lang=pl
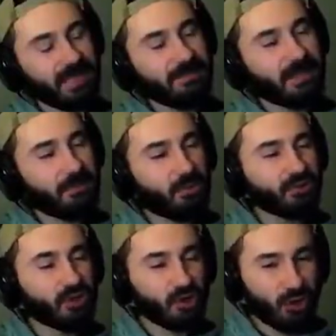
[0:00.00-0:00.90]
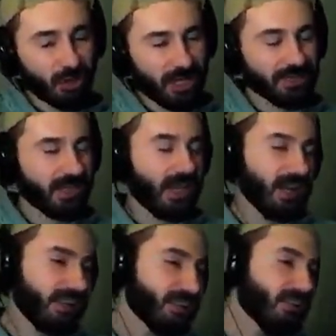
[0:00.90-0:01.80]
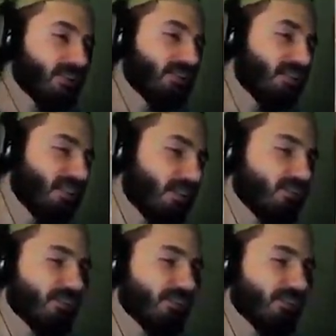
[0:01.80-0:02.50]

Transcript: Tam nie było tylko golenia, ale no,